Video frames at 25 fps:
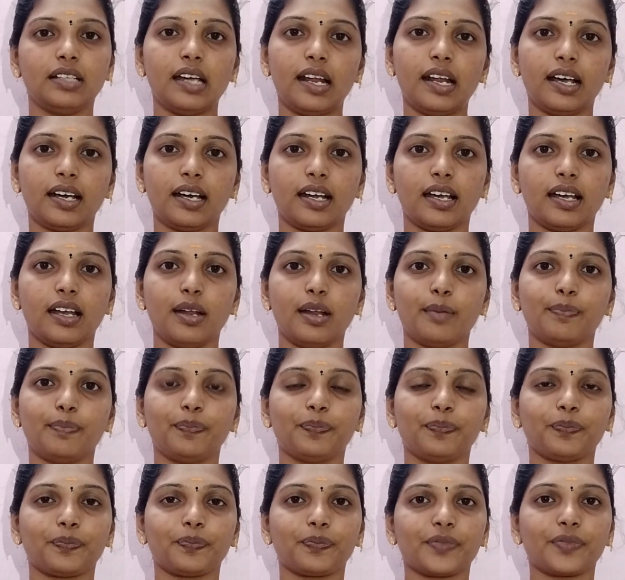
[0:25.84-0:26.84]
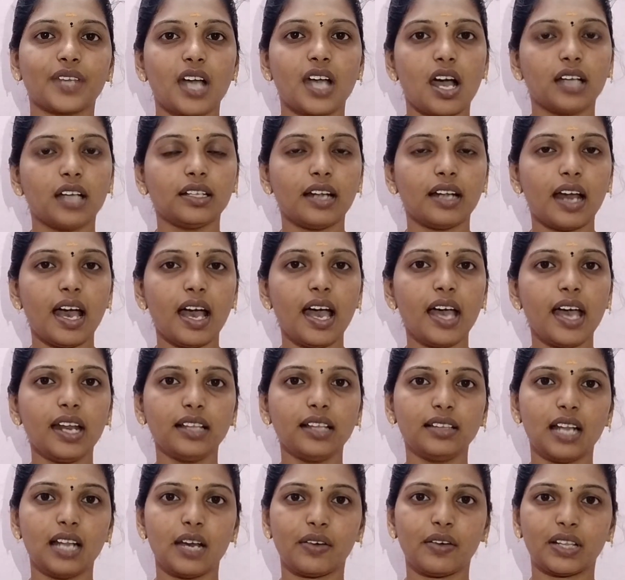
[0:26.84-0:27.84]
திறக்கிறாரு அந்த
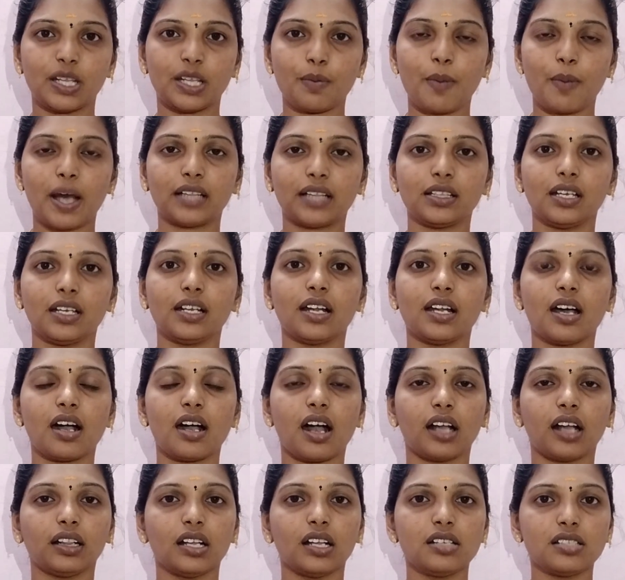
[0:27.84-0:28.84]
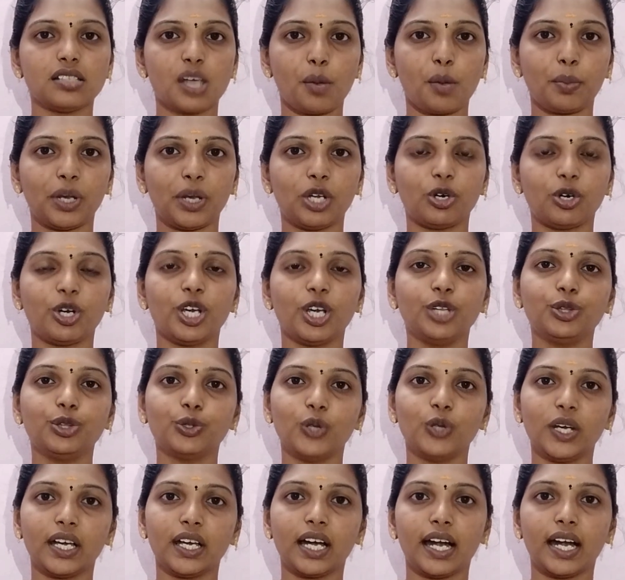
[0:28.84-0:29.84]
நகரத்தில் வந்து பார்த்திங்கன்னா கந்தசாமியினுடைய
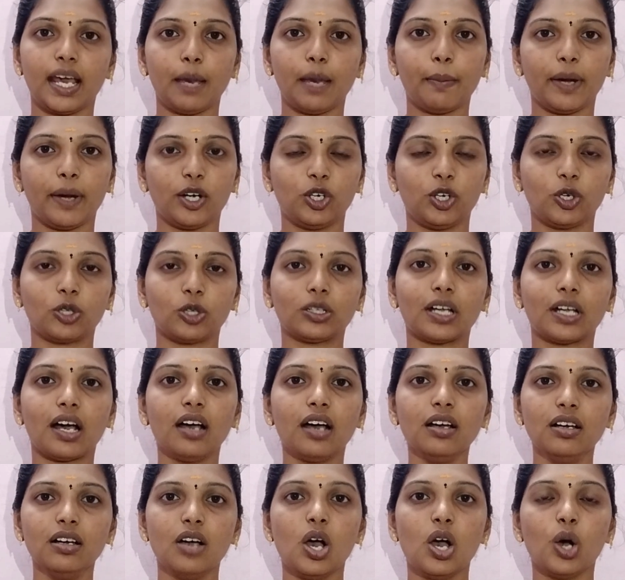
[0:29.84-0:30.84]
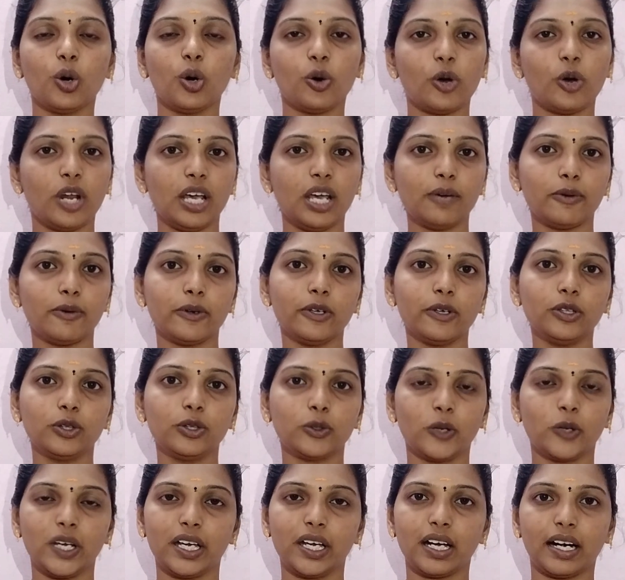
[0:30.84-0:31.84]
துணிக்கடை மட்டும்தான் ஒரே ஒரு
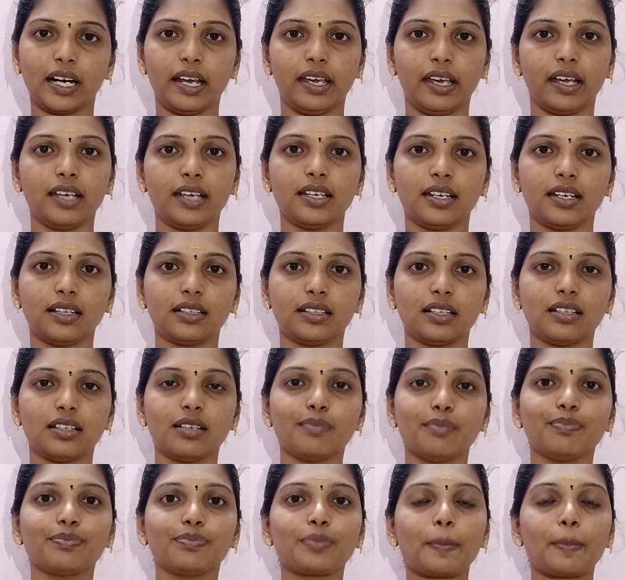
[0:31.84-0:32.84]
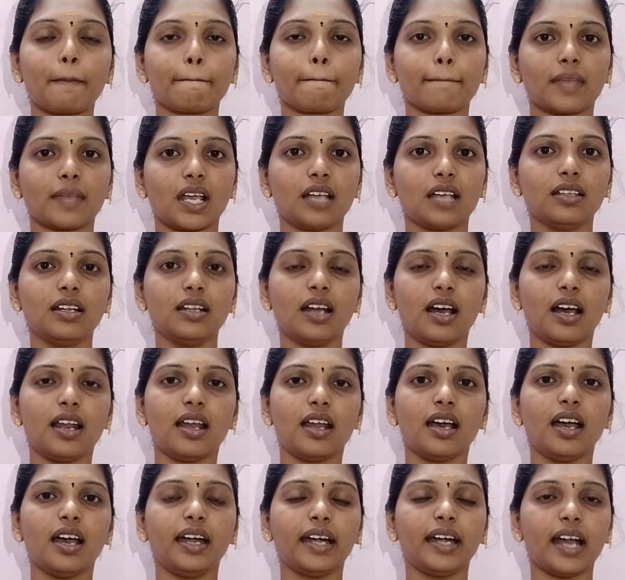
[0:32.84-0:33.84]
துணிக்கடையாக இருந்தது
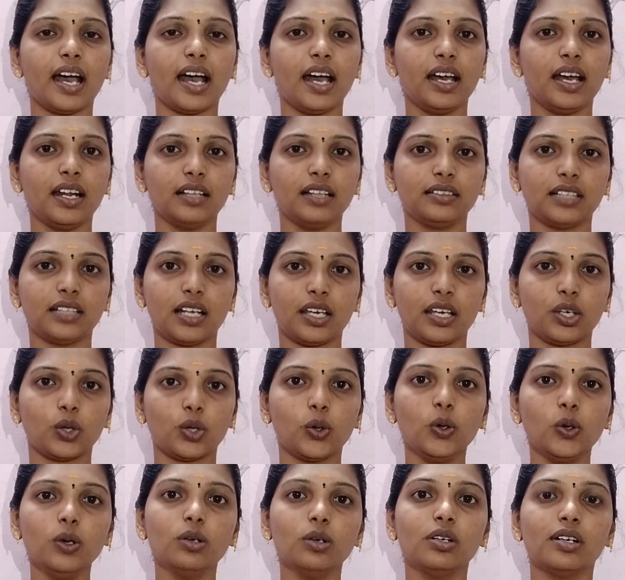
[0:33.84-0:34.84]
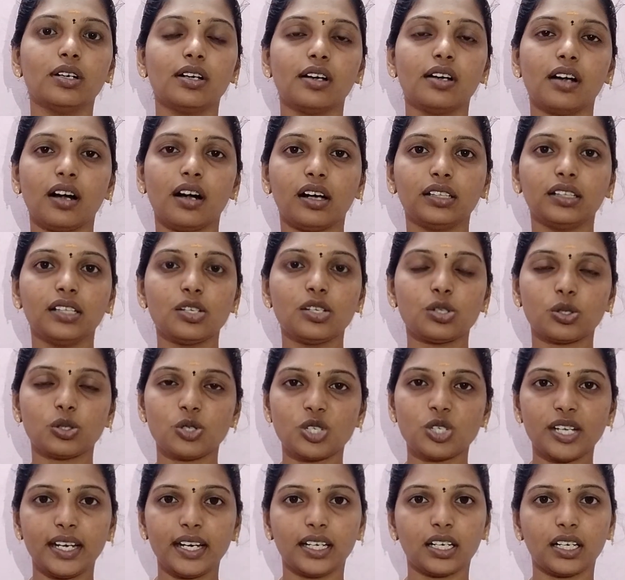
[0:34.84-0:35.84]
அதனால் நகரத்துலேயும் அதை
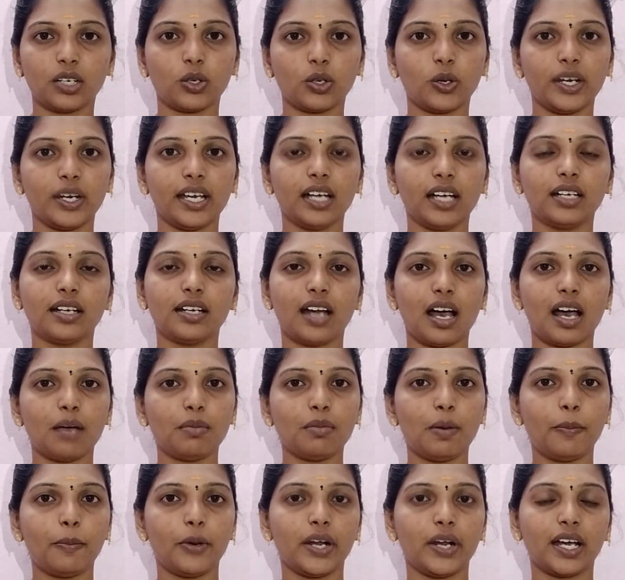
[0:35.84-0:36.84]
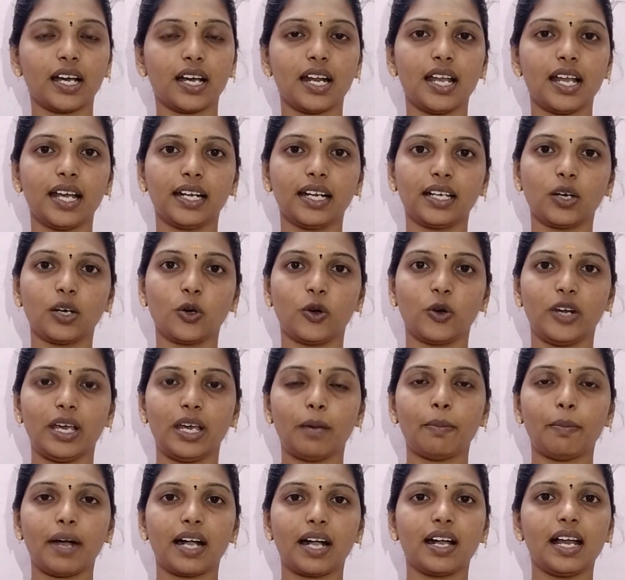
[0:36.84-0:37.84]
சுற்றி இருக்கக்கூடிய கிராமப்புறங்களில்
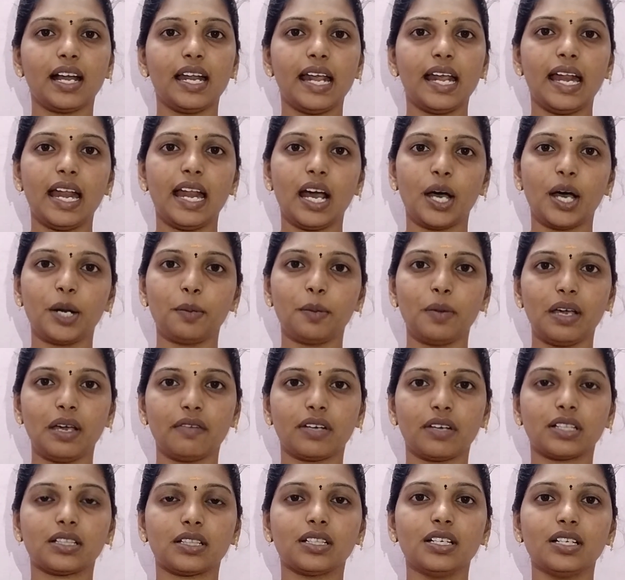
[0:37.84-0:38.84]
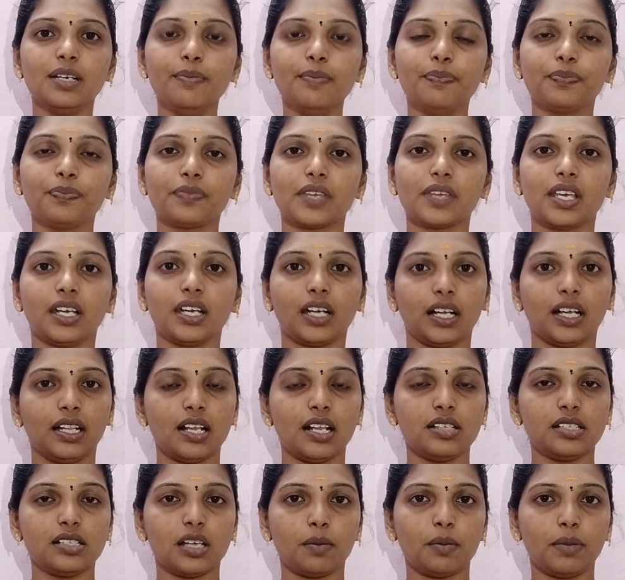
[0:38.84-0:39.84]
இருக்கக்கூடிய மக்கள் எல்லாருமே வந்து
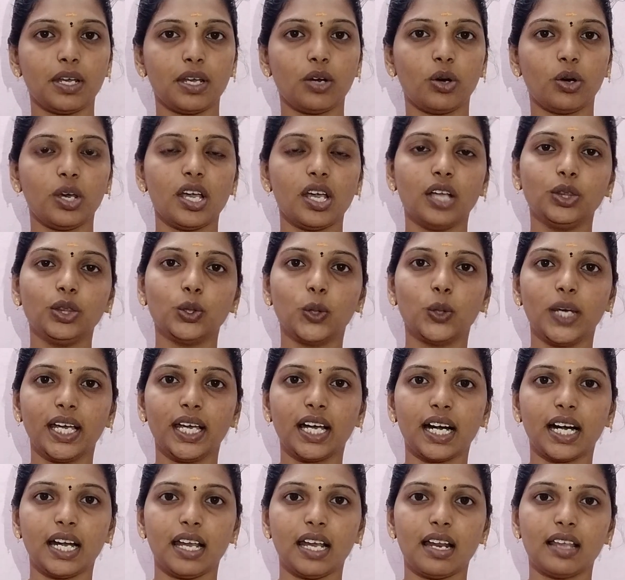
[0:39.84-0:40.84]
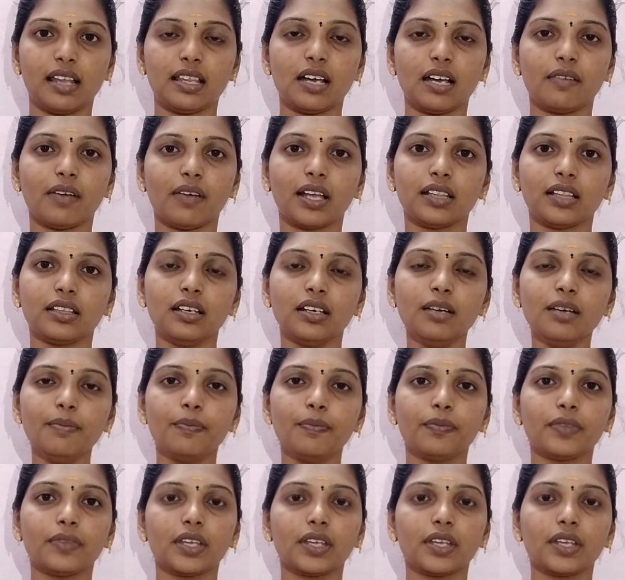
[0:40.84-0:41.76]
கந்தசாமியினுடைய துணிக்கடையில் தான் வந்து